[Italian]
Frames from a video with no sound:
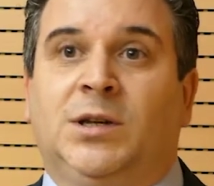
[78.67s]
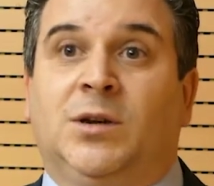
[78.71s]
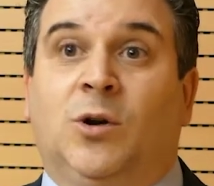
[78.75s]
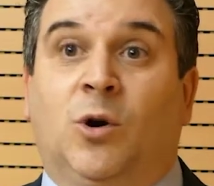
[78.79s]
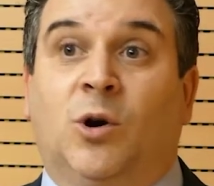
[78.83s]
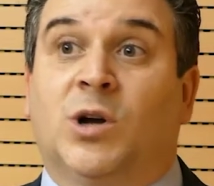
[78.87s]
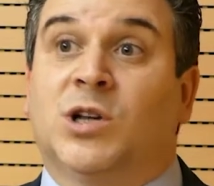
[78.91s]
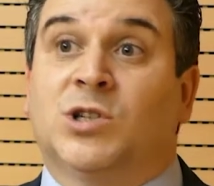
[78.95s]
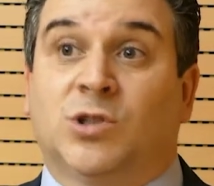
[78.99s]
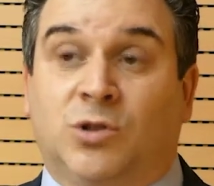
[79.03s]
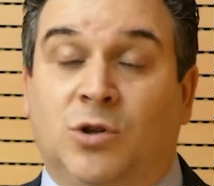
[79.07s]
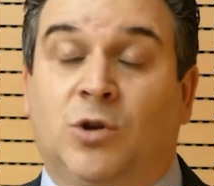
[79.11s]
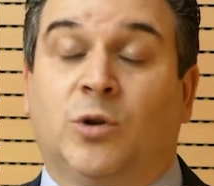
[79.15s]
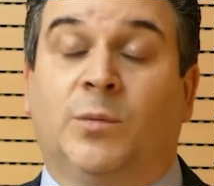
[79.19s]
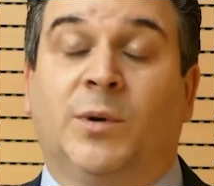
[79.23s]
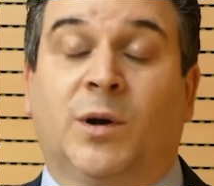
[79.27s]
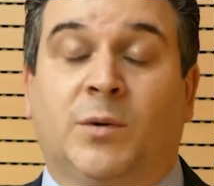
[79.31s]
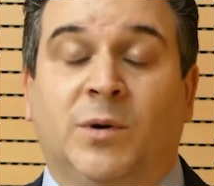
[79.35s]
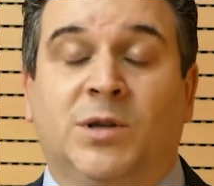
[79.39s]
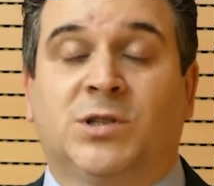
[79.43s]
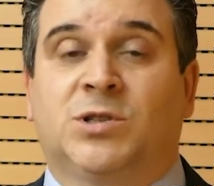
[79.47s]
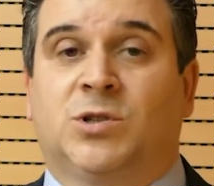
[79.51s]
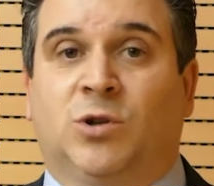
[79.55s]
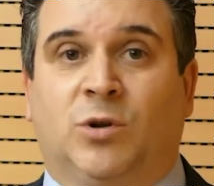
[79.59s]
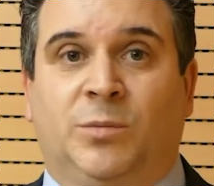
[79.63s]
Occasioni come
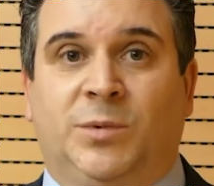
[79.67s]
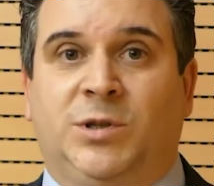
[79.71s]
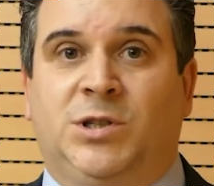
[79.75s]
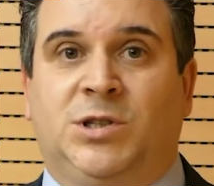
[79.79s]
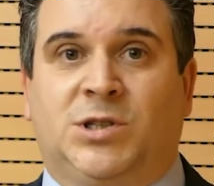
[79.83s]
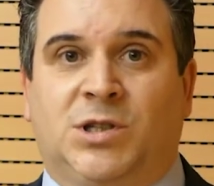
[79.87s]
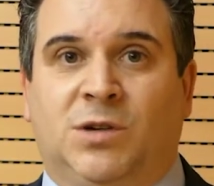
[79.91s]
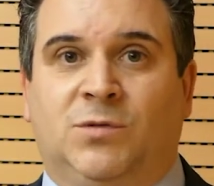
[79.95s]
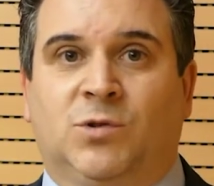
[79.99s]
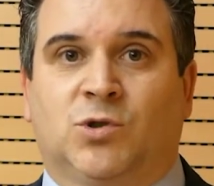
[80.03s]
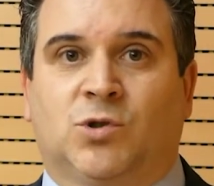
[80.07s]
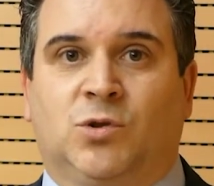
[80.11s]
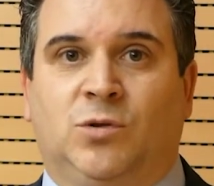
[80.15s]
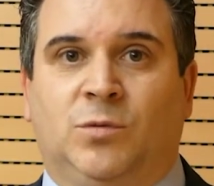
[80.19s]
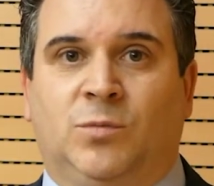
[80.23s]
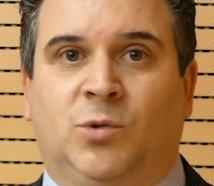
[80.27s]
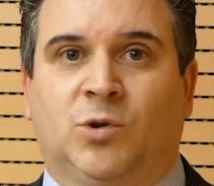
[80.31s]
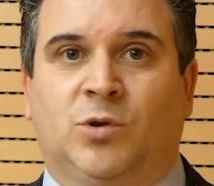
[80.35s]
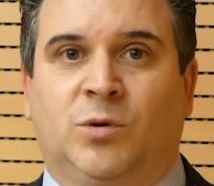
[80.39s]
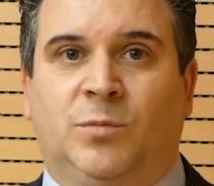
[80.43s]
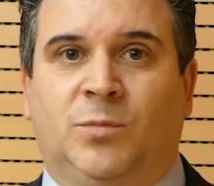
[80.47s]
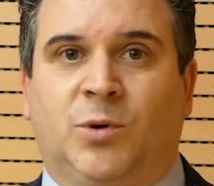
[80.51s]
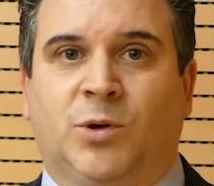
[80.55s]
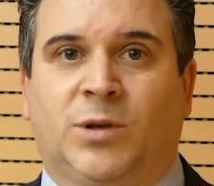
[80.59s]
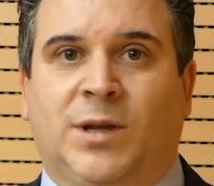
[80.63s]
queste, come dicevo, sono
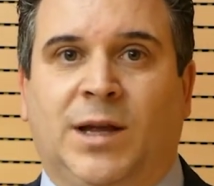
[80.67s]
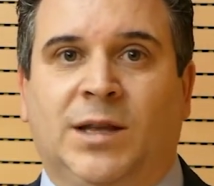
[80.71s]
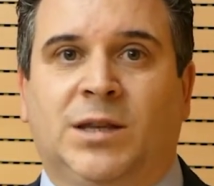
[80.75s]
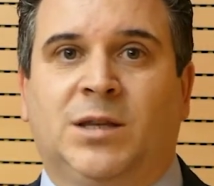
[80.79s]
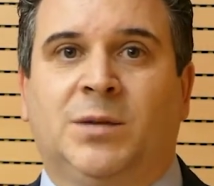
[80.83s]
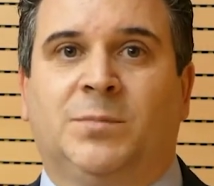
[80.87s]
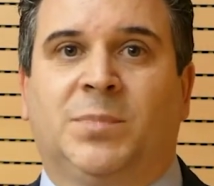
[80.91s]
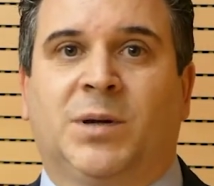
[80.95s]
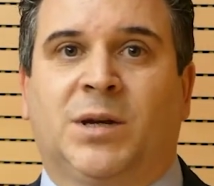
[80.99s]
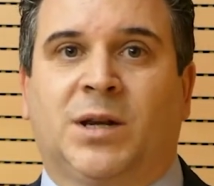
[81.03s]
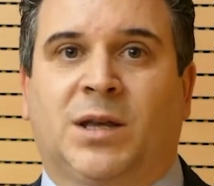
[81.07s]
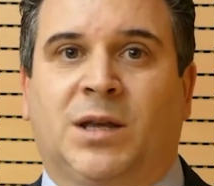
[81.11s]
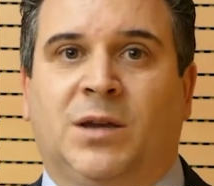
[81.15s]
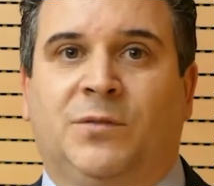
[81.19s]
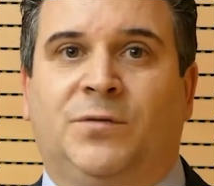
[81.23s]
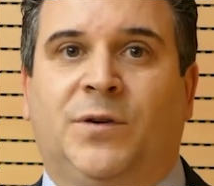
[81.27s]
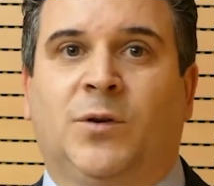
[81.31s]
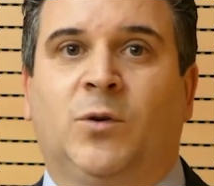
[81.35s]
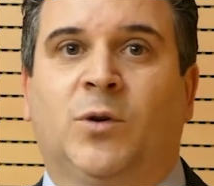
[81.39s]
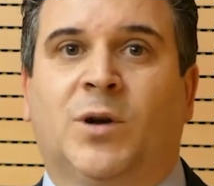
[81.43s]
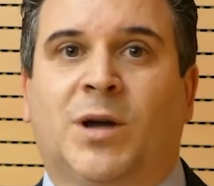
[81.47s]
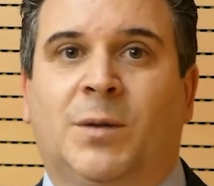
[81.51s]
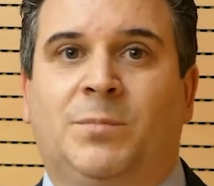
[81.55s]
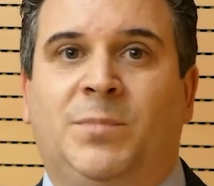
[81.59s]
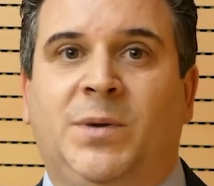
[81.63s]
molto importanti perché
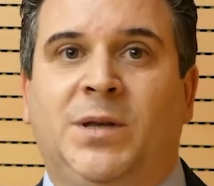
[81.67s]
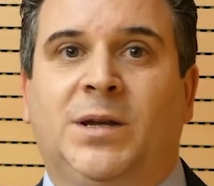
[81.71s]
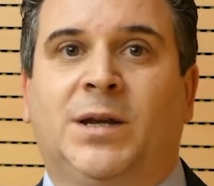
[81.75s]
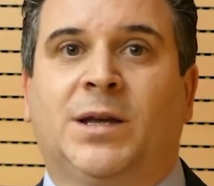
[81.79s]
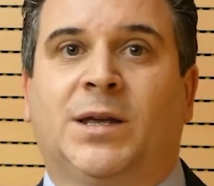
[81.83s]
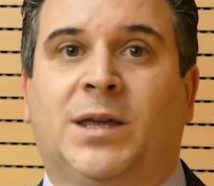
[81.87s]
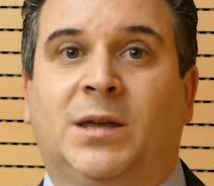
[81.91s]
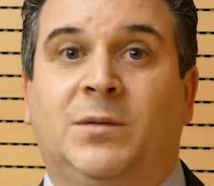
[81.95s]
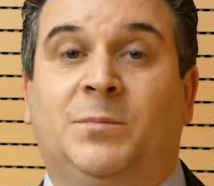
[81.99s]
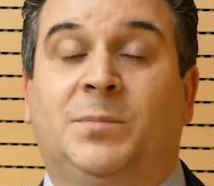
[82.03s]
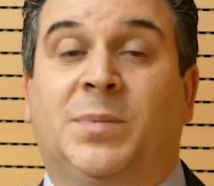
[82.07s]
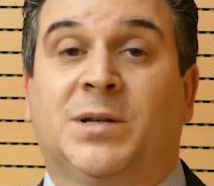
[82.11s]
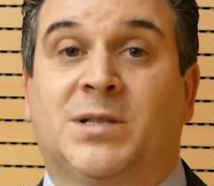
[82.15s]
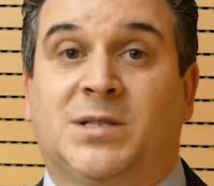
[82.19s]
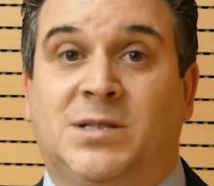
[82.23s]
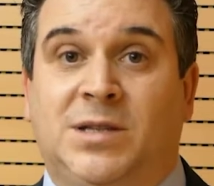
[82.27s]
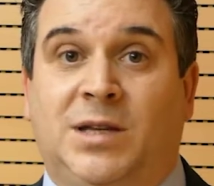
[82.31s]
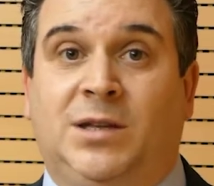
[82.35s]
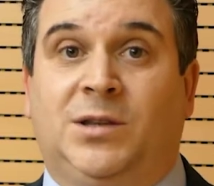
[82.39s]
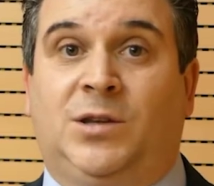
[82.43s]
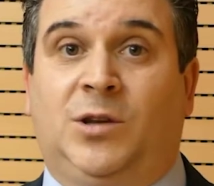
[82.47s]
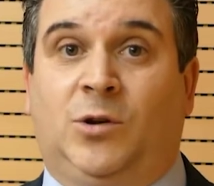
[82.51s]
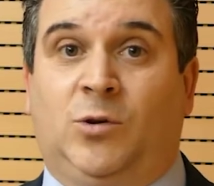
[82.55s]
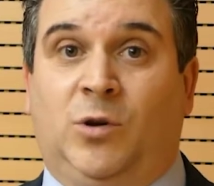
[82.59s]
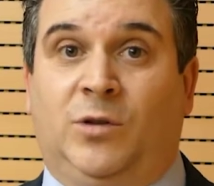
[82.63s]
fanno capire che i
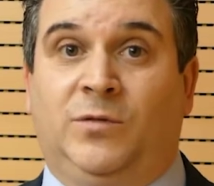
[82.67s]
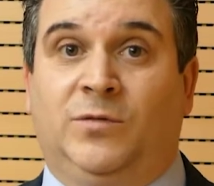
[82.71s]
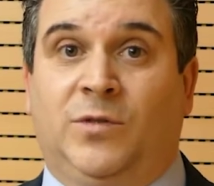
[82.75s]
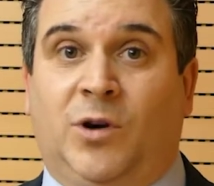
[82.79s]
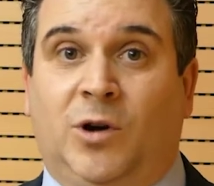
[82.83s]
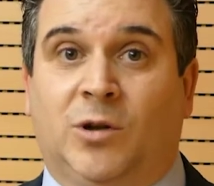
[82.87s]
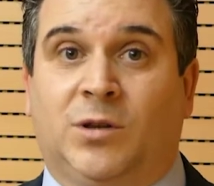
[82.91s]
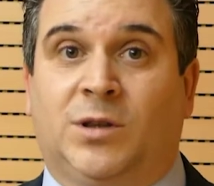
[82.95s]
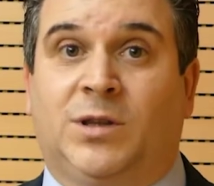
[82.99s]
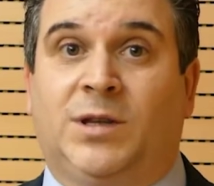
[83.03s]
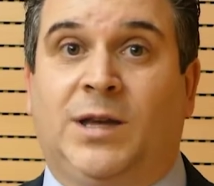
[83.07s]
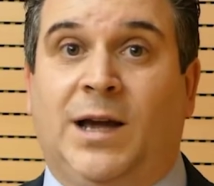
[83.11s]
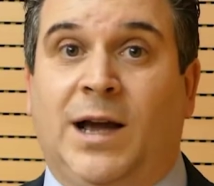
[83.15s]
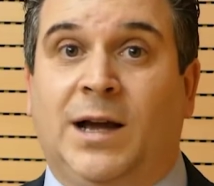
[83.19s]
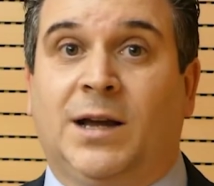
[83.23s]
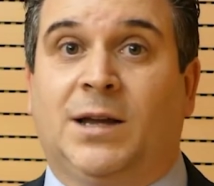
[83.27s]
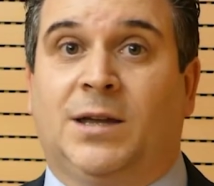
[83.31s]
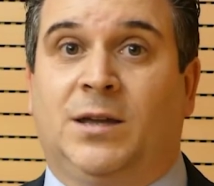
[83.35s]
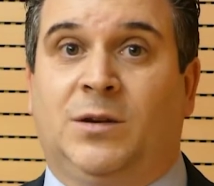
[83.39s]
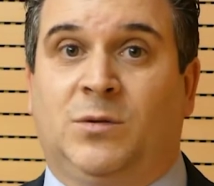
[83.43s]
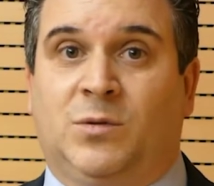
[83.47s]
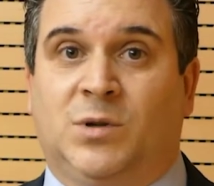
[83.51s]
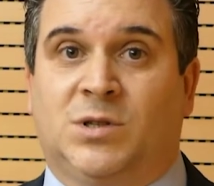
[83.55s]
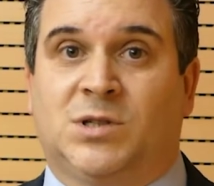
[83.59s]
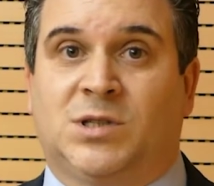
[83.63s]
pazienti coinvolti
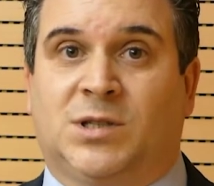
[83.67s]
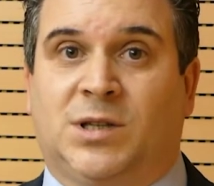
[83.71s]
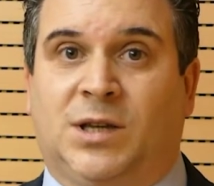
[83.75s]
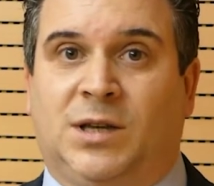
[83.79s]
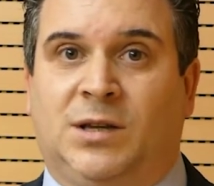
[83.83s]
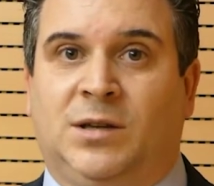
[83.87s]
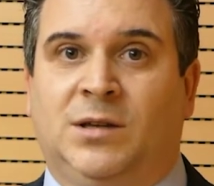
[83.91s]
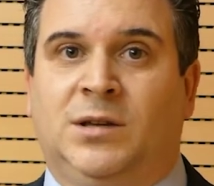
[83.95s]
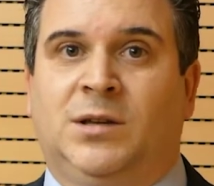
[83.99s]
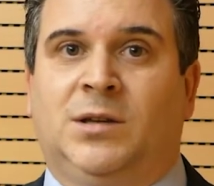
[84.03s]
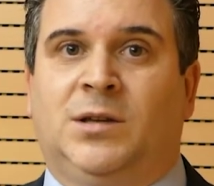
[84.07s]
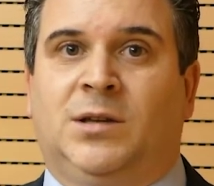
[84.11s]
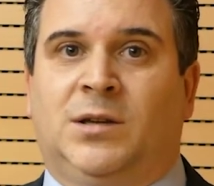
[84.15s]
anche in queste